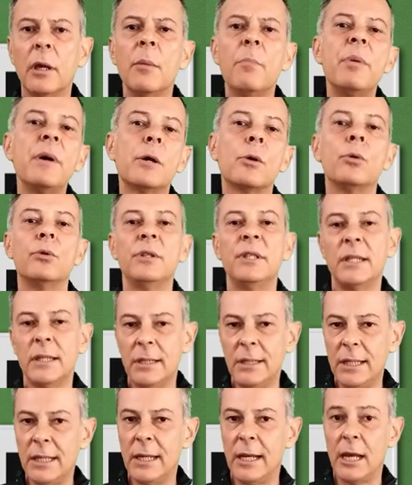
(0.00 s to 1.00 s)
per
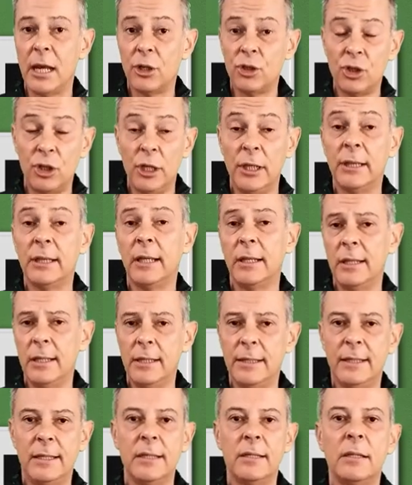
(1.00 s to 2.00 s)
consentire la scelta
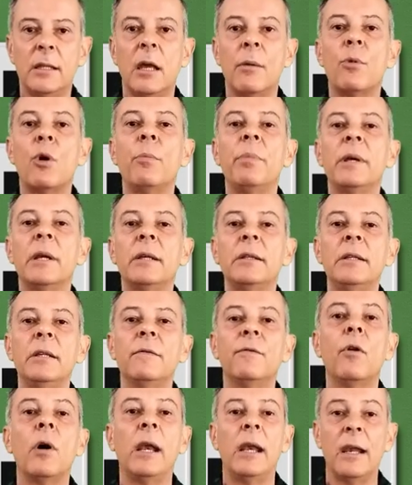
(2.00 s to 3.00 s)
del sistema
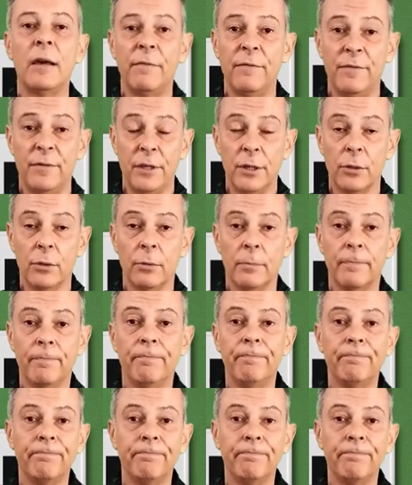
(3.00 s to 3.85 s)
operativo all'avvio.